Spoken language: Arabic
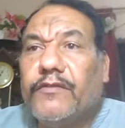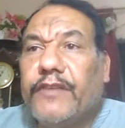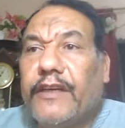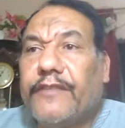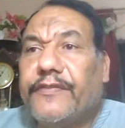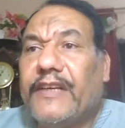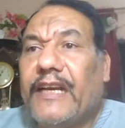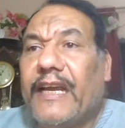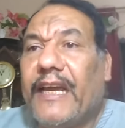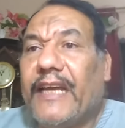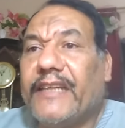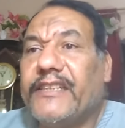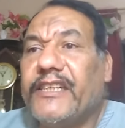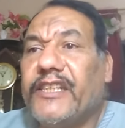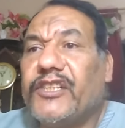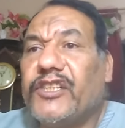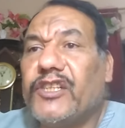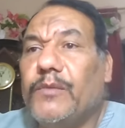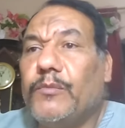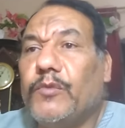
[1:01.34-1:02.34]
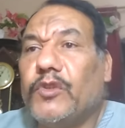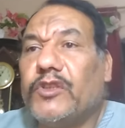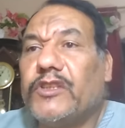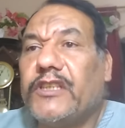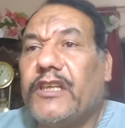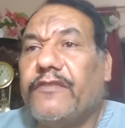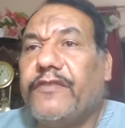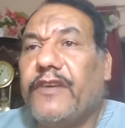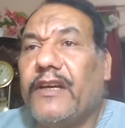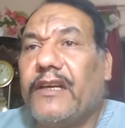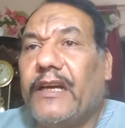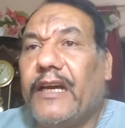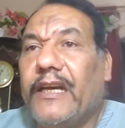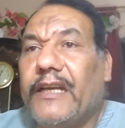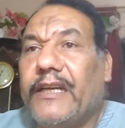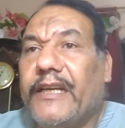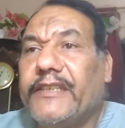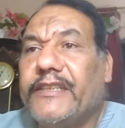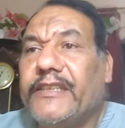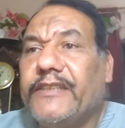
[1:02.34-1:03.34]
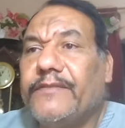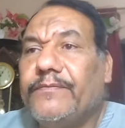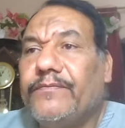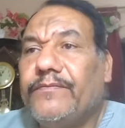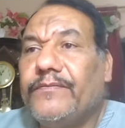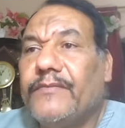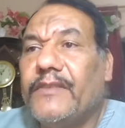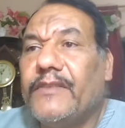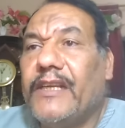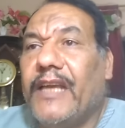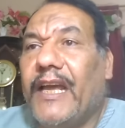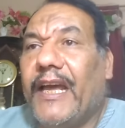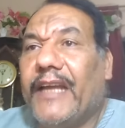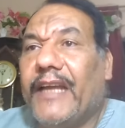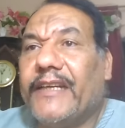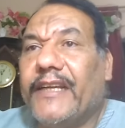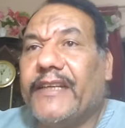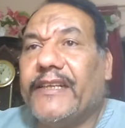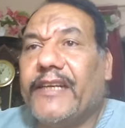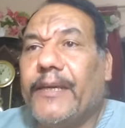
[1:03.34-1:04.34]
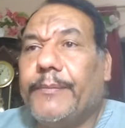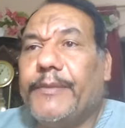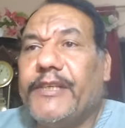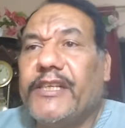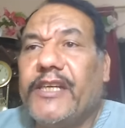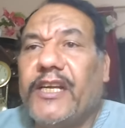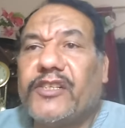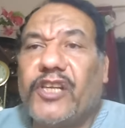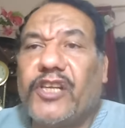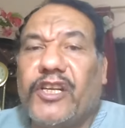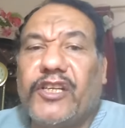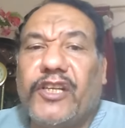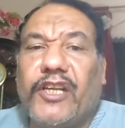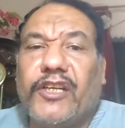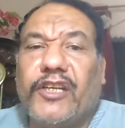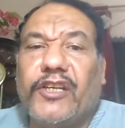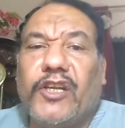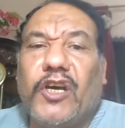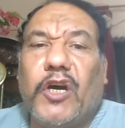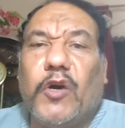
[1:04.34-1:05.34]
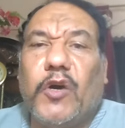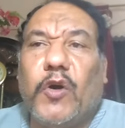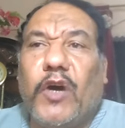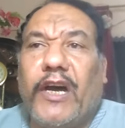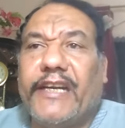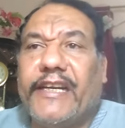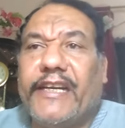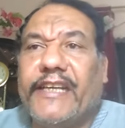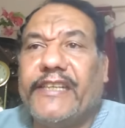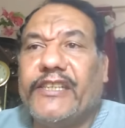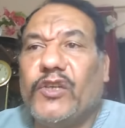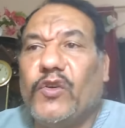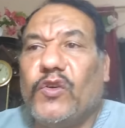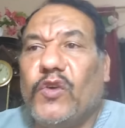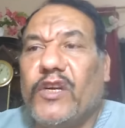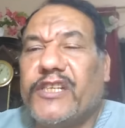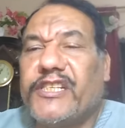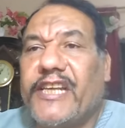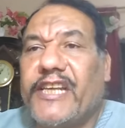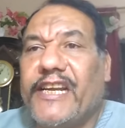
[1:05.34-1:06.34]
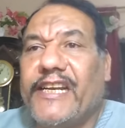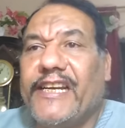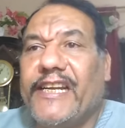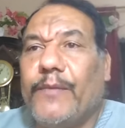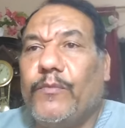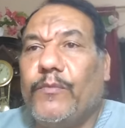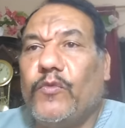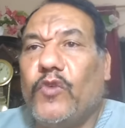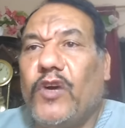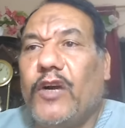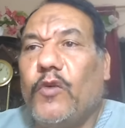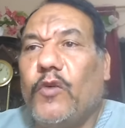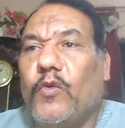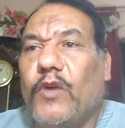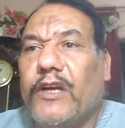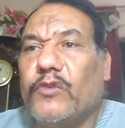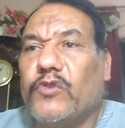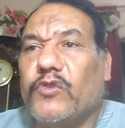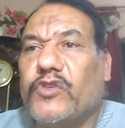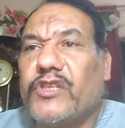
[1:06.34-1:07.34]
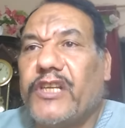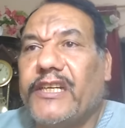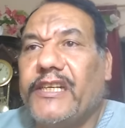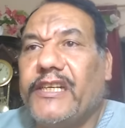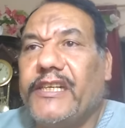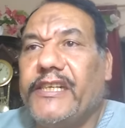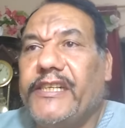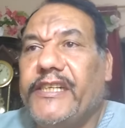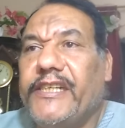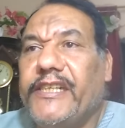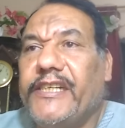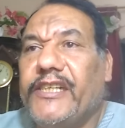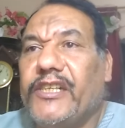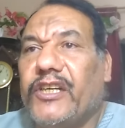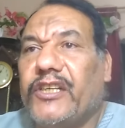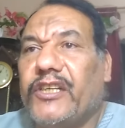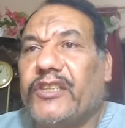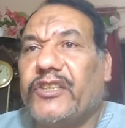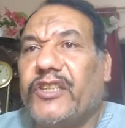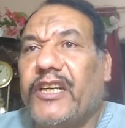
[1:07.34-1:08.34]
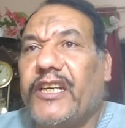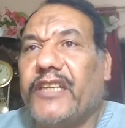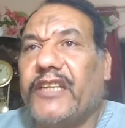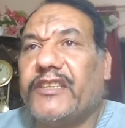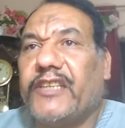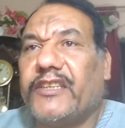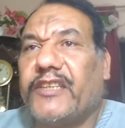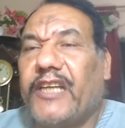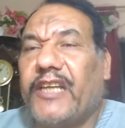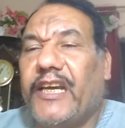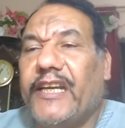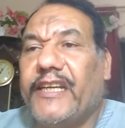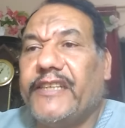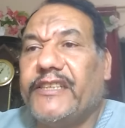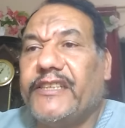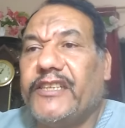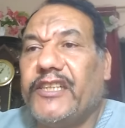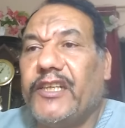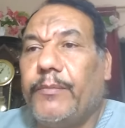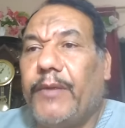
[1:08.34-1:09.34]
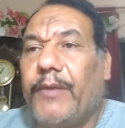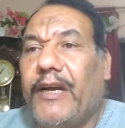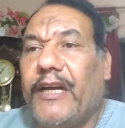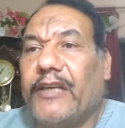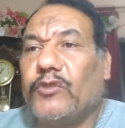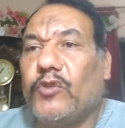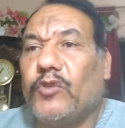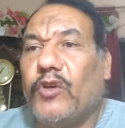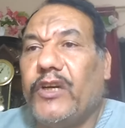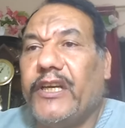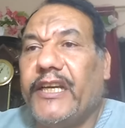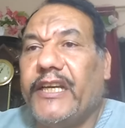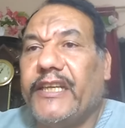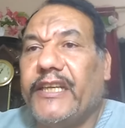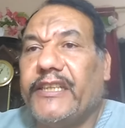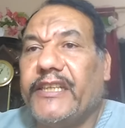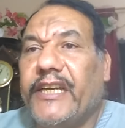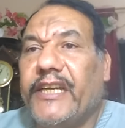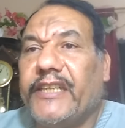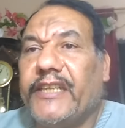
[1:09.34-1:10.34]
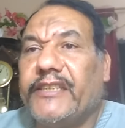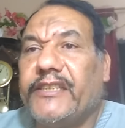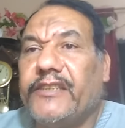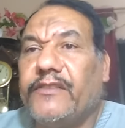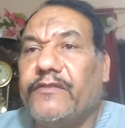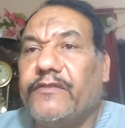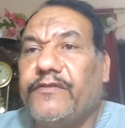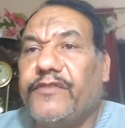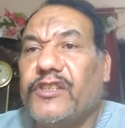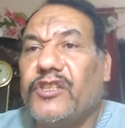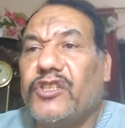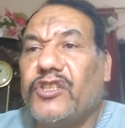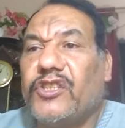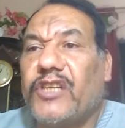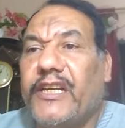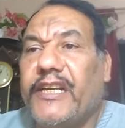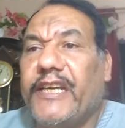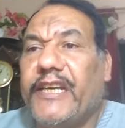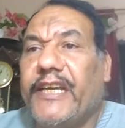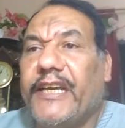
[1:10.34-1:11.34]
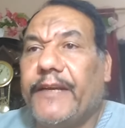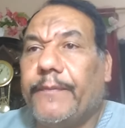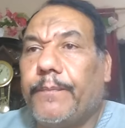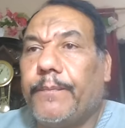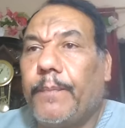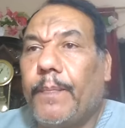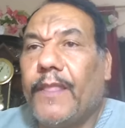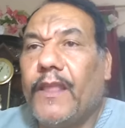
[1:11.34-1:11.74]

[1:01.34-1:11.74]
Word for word: ففي الحديث المتفق عليه أن النبي صلى الله عليه وسلم وهو يصلي اختلطت عليه بعض آيات في الصلاة